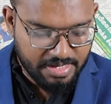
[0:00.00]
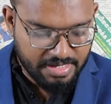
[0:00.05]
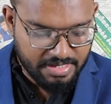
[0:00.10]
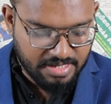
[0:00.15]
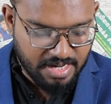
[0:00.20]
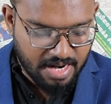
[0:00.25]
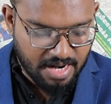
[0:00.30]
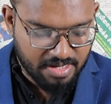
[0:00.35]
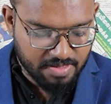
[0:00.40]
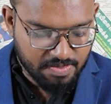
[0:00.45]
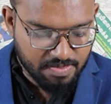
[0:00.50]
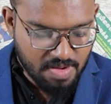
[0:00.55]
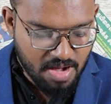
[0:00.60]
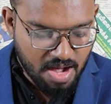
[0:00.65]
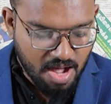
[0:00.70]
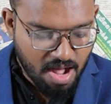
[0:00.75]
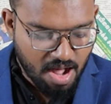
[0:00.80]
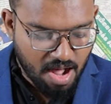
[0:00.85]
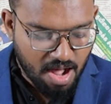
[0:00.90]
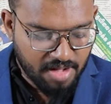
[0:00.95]
என்றாலும்
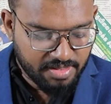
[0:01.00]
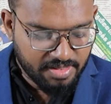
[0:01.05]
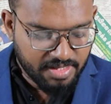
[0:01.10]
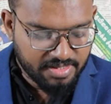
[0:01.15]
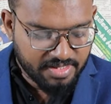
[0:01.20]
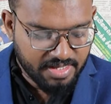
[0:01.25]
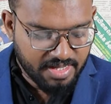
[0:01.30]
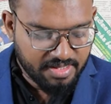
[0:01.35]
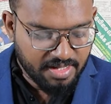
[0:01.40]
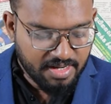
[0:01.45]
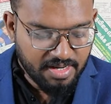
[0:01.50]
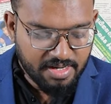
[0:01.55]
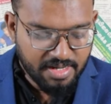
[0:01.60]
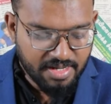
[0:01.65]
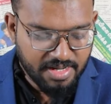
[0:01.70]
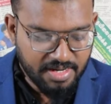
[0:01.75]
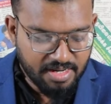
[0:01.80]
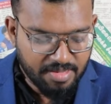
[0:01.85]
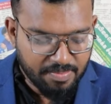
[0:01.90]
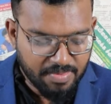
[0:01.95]
அந்த தேர்தல்
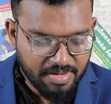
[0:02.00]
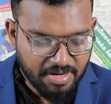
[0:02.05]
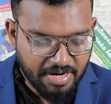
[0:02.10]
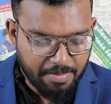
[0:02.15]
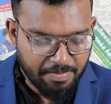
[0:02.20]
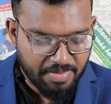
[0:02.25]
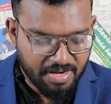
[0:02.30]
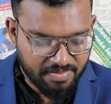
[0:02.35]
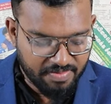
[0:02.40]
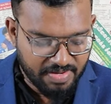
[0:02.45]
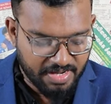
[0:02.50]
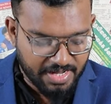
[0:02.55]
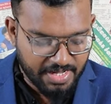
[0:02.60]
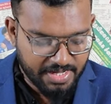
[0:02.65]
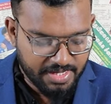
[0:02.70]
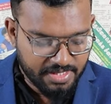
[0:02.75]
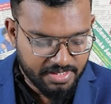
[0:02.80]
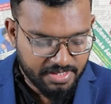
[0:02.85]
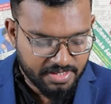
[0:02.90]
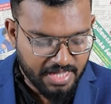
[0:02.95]
இன்னும்
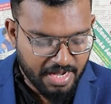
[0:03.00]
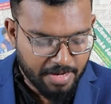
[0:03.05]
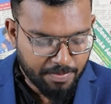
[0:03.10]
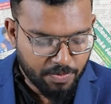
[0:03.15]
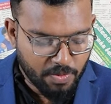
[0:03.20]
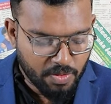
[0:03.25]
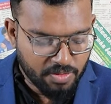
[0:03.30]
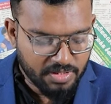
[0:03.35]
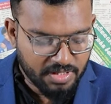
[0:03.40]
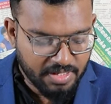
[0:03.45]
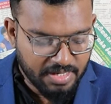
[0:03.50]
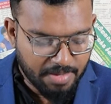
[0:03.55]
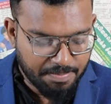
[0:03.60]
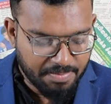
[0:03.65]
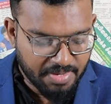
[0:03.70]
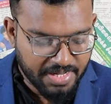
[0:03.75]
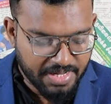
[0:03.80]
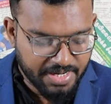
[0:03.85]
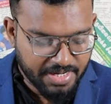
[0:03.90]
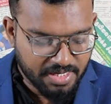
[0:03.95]
இடம்பெறவில்லை தற்போது
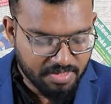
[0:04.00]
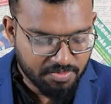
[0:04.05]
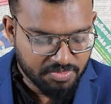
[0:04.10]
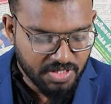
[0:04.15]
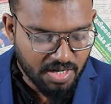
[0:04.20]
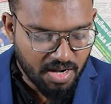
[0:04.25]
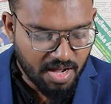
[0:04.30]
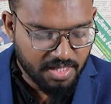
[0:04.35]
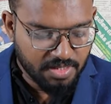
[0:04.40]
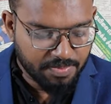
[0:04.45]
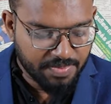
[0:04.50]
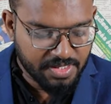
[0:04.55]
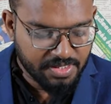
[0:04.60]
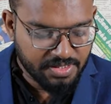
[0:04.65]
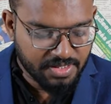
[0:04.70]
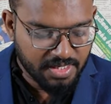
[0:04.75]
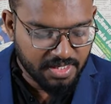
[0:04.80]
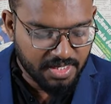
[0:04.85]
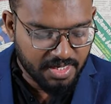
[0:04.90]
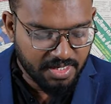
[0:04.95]
இடம்பெற இருக்கும்
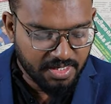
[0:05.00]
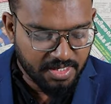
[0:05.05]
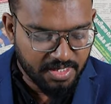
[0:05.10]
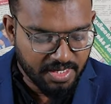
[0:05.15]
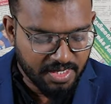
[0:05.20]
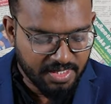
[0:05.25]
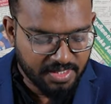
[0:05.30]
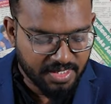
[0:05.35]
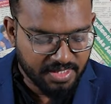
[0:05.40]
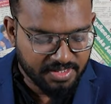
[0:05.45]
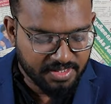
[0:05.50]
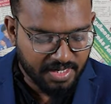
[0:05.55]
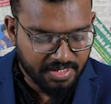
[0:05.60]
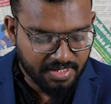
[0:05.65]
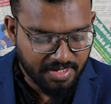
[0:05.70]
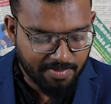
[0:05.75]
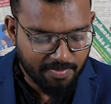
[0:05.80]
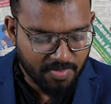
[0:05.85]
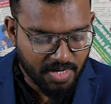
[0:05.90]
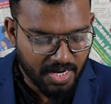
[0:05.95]
ஜனாதிபதி தேர்தலில் இந்த சட்டம்